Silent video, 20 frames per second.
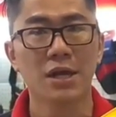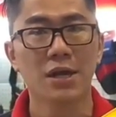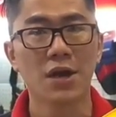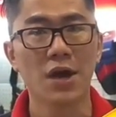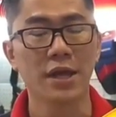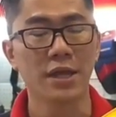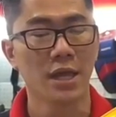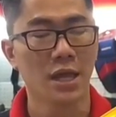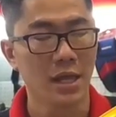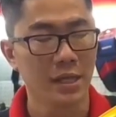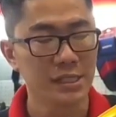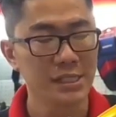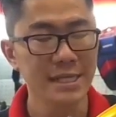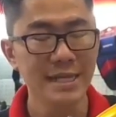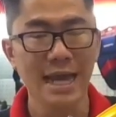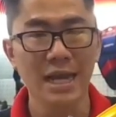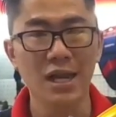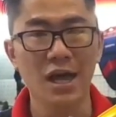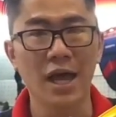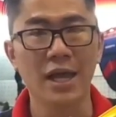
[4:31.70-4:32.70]
rồi xin
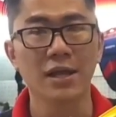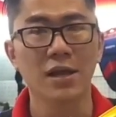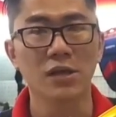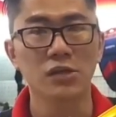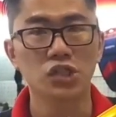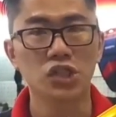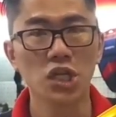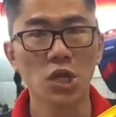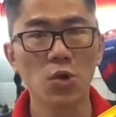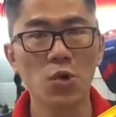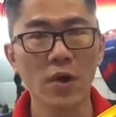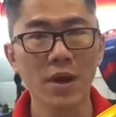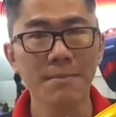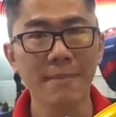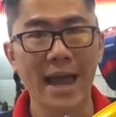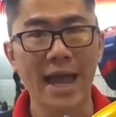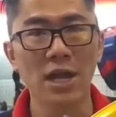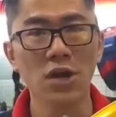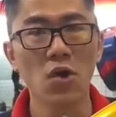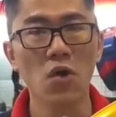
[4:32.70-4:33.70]
nhắc lại siêu khuyến
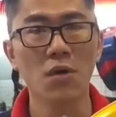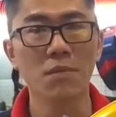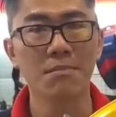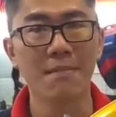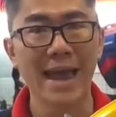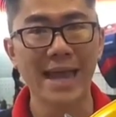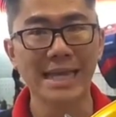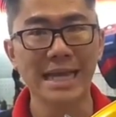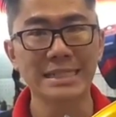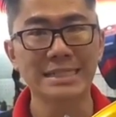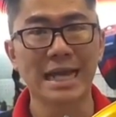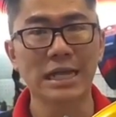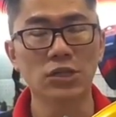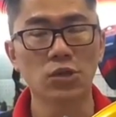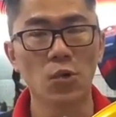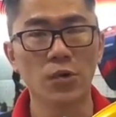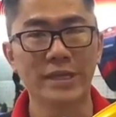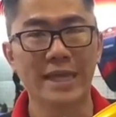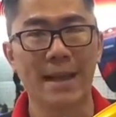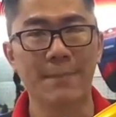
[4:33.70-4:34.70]
mãi luôn máy cắt sắt
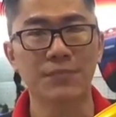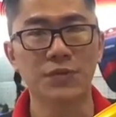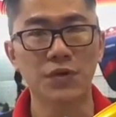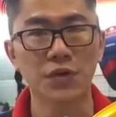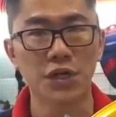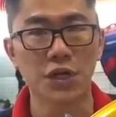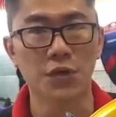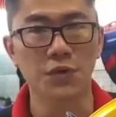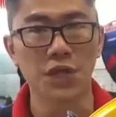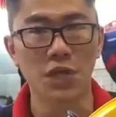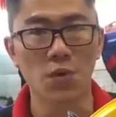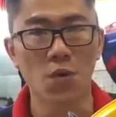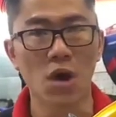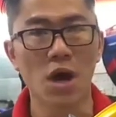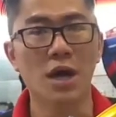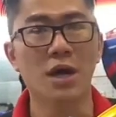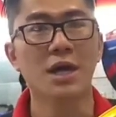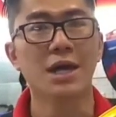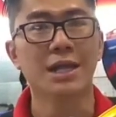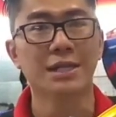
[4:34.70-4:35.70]
tua chậm thương hiệu
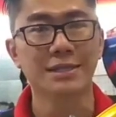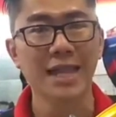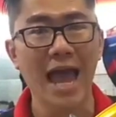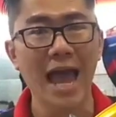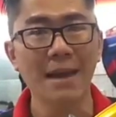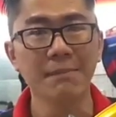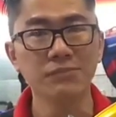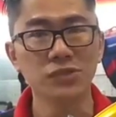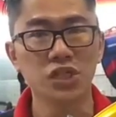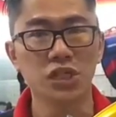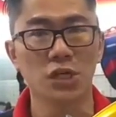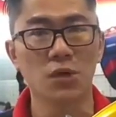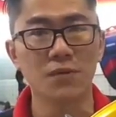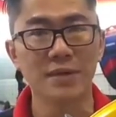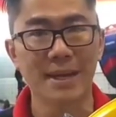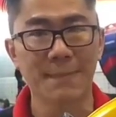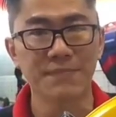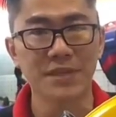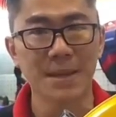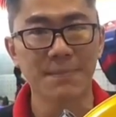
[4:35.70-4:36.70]
Dewar 8 triệu
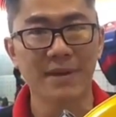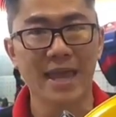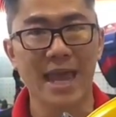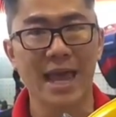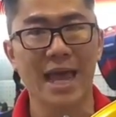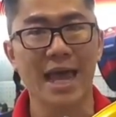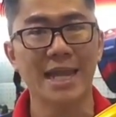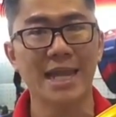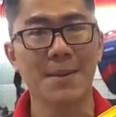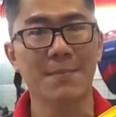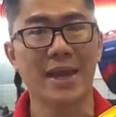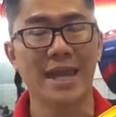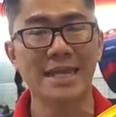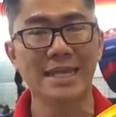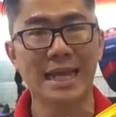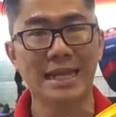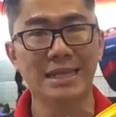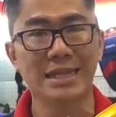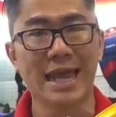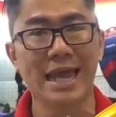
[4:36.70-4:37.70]
500 ngàn anh em hãy
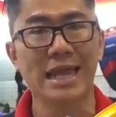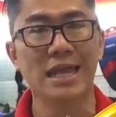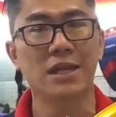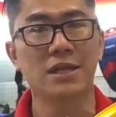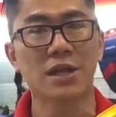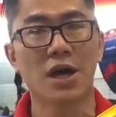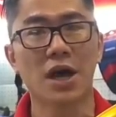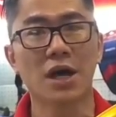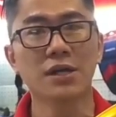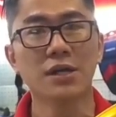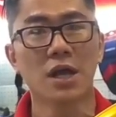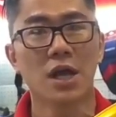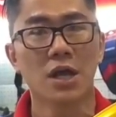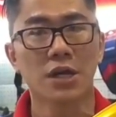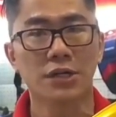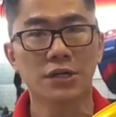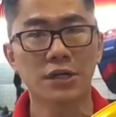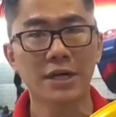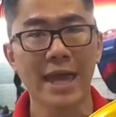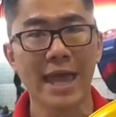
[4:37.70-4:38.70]
nhanh tay đến
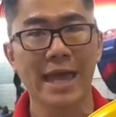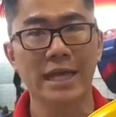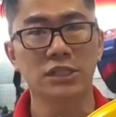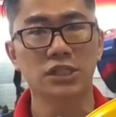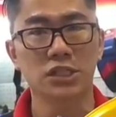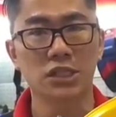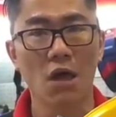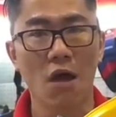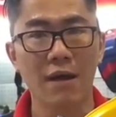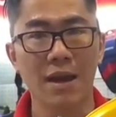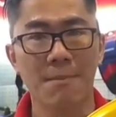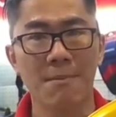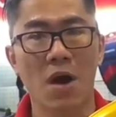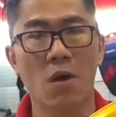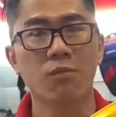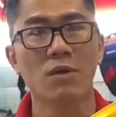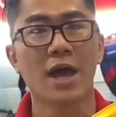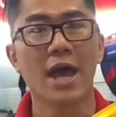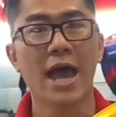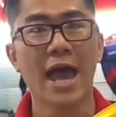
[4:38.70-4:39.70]
cửa hàng store làm
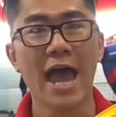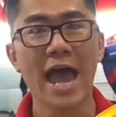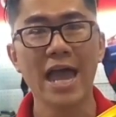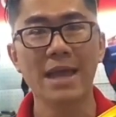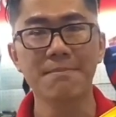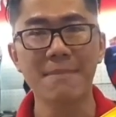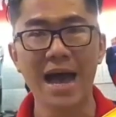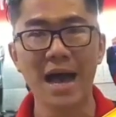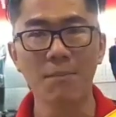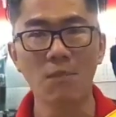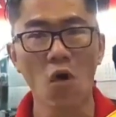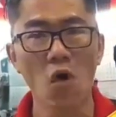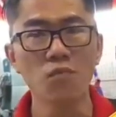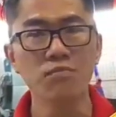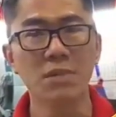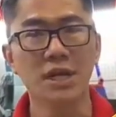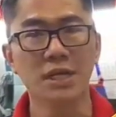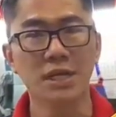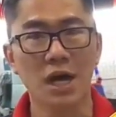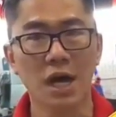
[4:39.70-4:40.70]
mộc
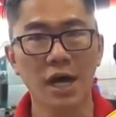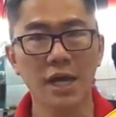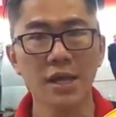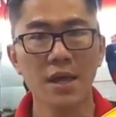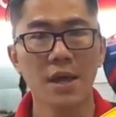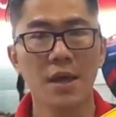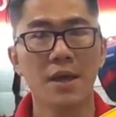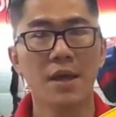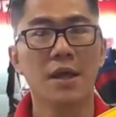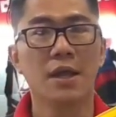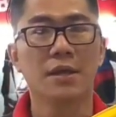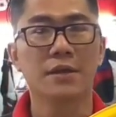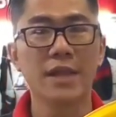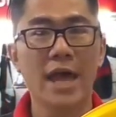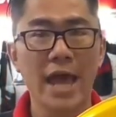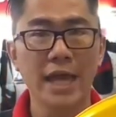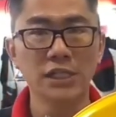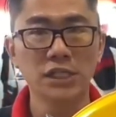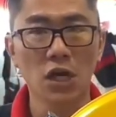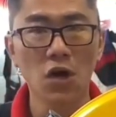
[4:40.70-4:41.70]
234 Bình Thới
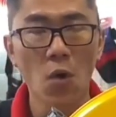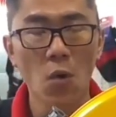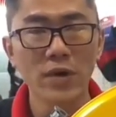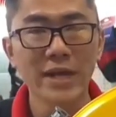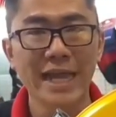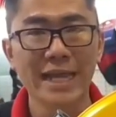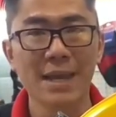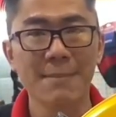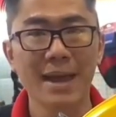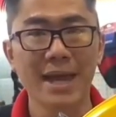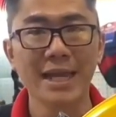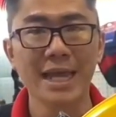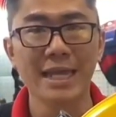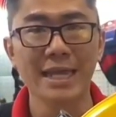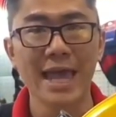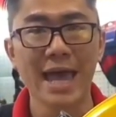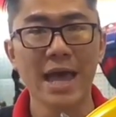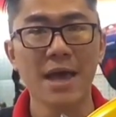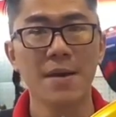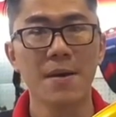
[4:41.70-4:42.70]
để sở hữu ngay cái máy này
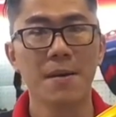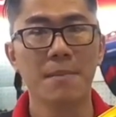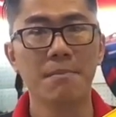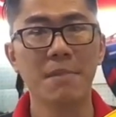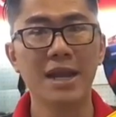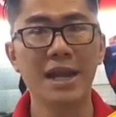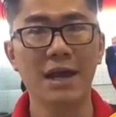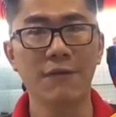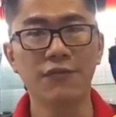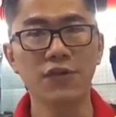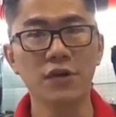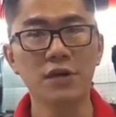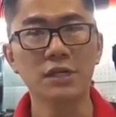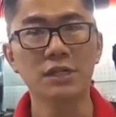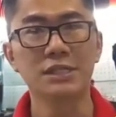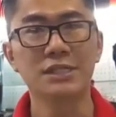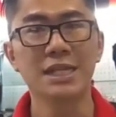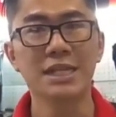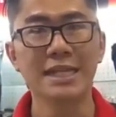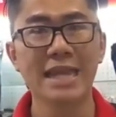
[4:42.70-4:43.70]
nha mình là Phương
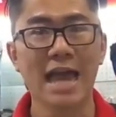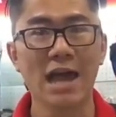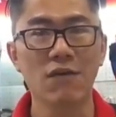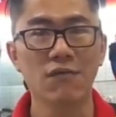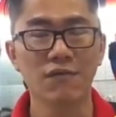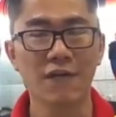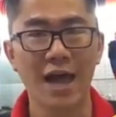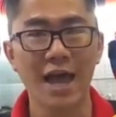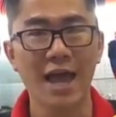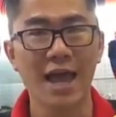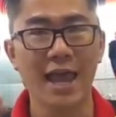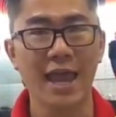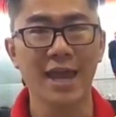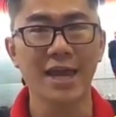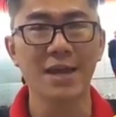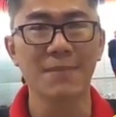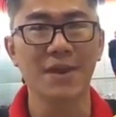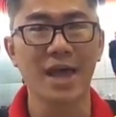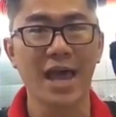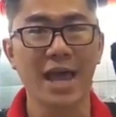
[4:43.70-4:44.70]
xin chào và
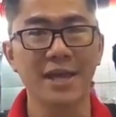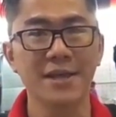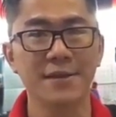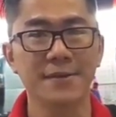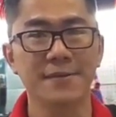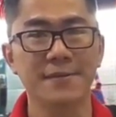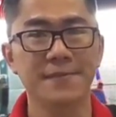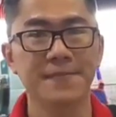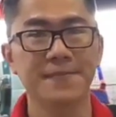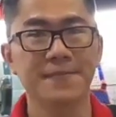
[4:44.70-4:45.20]
hẹn gặp lại